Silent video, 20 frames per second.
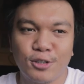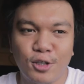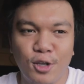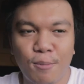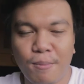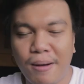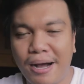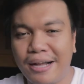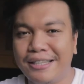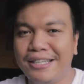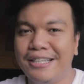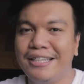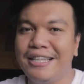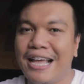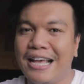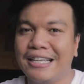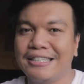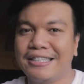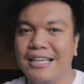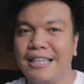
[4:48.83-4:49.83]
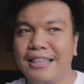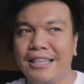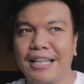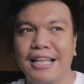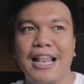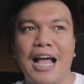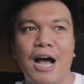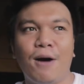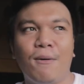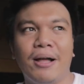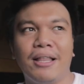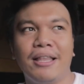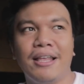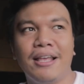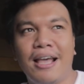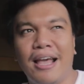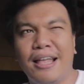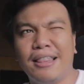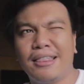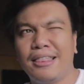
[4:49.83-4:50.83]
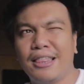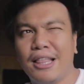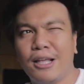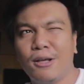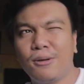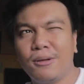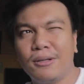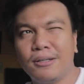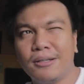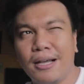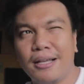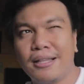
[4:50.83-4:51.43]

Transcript: So yung mga DDS and Dilawan. And, they,